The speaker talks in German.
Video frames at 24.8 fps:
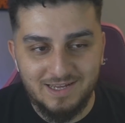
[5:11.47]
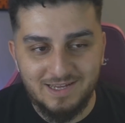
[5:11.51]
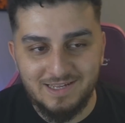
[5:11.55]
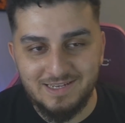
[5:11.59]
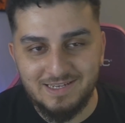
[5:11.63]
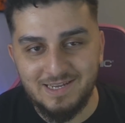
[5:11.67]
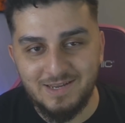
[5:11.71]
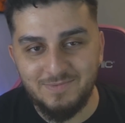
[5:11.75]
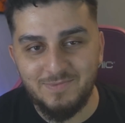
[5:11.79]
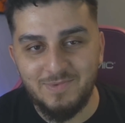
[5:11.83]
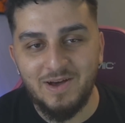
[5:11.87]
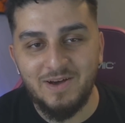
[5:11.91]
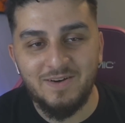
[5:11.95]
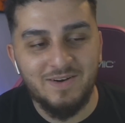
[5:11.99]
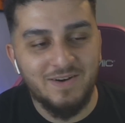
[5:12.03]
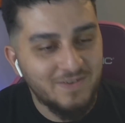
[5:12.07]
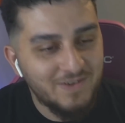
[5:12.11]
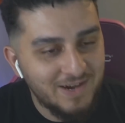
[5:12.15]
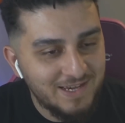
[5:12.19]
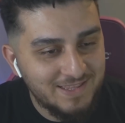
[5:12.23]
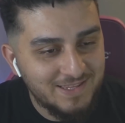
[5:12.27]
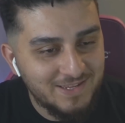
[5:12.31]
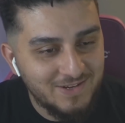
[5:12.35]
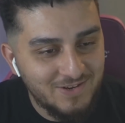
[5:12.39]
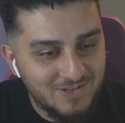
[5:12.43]
Dann machen wir
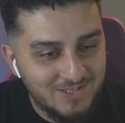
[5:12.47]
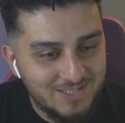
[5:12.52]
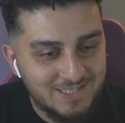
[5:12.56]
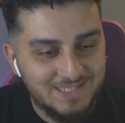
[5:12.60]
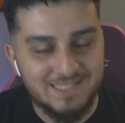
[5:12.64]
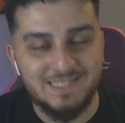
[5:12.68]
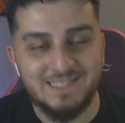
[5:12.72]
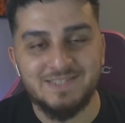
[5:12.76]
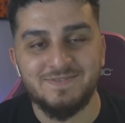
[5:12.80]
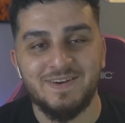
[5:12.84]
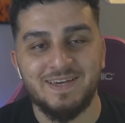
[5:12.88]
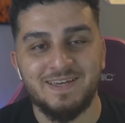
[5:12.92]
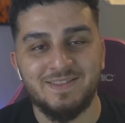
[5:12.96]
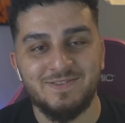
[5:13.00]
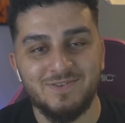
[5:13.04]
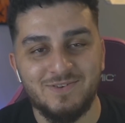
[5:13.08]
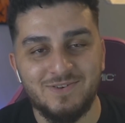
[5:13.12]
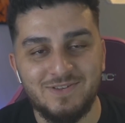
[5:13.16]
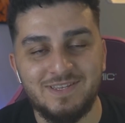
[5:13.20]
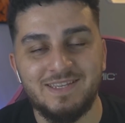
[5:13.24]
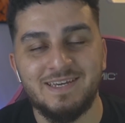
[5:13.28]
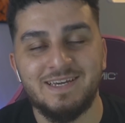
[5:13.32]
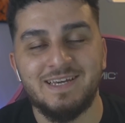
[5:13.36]
weiter, Jungs. Zweite Runde.